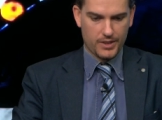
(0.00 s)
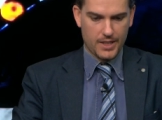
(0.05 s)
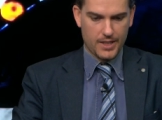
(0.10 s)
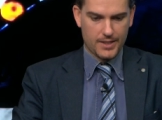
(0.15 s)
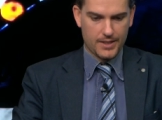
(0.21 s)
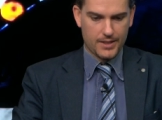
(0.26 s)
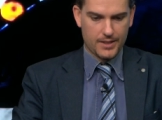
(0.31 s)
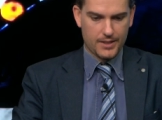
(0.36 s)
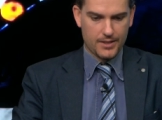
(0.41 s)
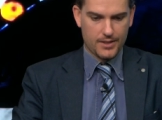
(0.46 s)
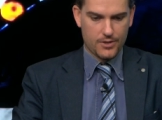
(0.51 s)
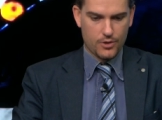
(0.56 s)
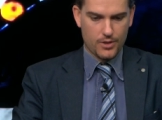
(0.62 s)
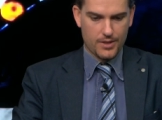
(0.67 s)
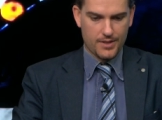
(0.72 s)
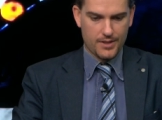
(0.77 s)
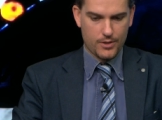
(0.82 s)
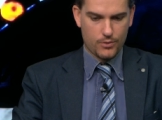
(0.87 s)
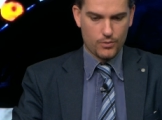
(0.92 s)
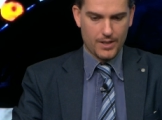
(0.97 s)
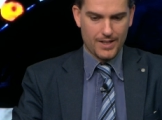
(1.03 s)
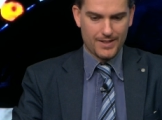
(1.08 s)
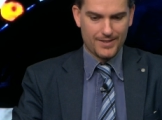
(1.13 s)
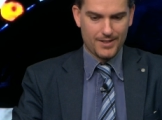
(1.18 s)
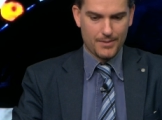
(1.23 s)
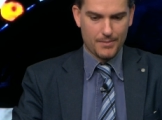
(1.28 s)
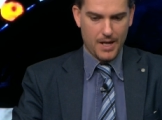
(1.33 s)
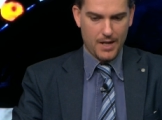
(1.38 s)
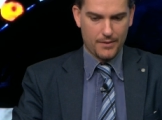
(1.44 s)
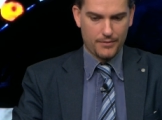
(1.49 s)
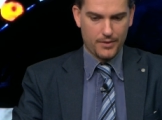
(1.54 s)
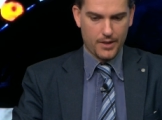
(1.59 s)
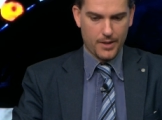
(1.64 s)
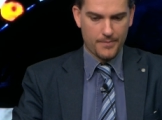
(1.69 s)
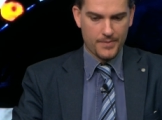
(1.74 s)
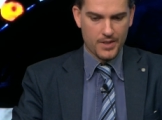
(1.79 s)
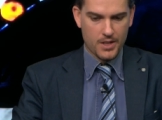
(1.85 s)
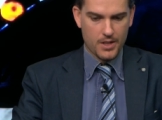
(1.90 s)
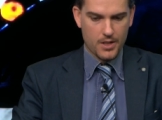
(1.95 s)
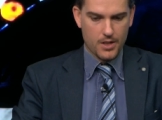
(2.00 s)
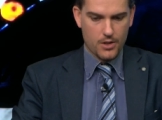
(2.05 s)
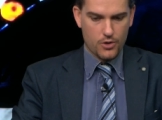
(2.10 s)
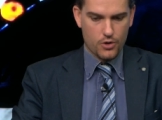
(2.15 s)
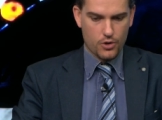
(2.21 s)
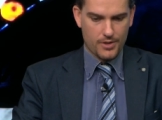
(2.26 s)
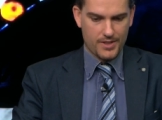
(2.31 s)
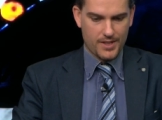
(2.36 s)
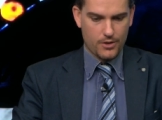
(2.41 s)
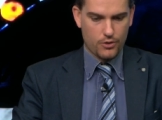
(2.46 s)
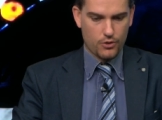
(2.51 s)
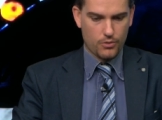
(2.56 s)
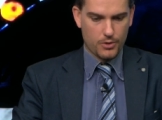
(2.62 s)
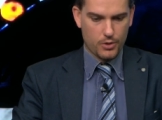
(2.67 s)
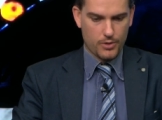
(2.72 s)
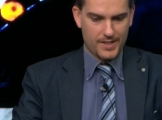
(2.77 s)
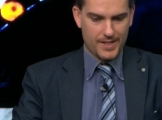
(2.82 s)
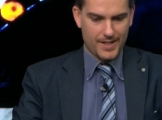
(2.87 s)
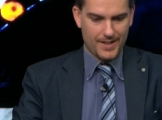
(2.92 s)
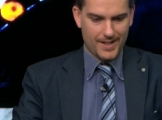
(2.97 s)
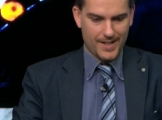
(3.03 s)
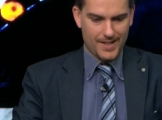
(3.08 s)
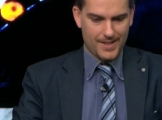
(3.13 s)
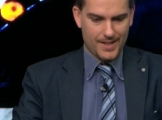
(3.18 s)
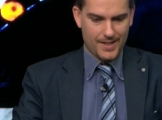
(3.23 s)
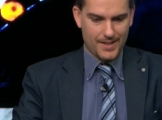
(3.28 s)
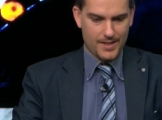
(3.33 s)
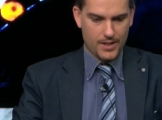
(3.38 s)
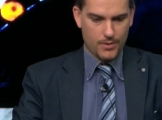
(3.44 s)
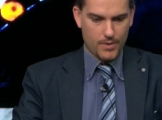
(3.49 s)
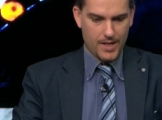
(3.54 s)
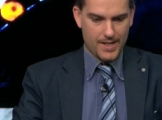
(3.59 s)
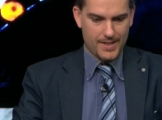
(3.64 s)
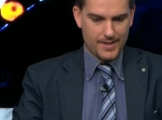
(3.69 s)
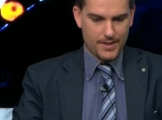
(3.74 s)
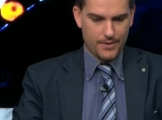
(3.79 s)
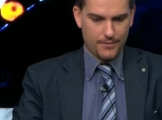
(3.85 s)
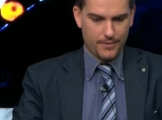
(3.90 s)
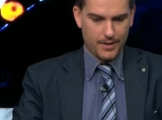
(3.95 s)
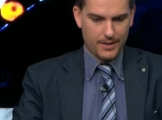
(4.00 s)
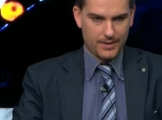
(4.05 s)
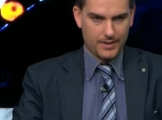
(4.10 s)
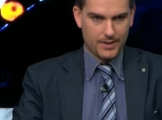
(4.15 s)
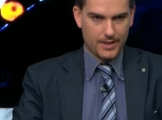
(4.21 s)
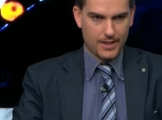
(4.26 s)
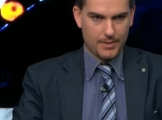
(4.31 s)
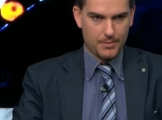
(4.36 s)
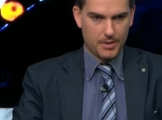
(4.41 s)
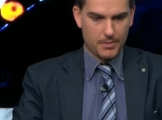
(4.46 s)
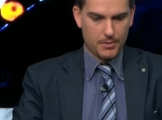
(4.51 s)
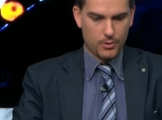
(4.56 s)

coordinata dalla direzione distrettuale antimafia ci sono stati numerosi arresti e sequestri, infatti dalle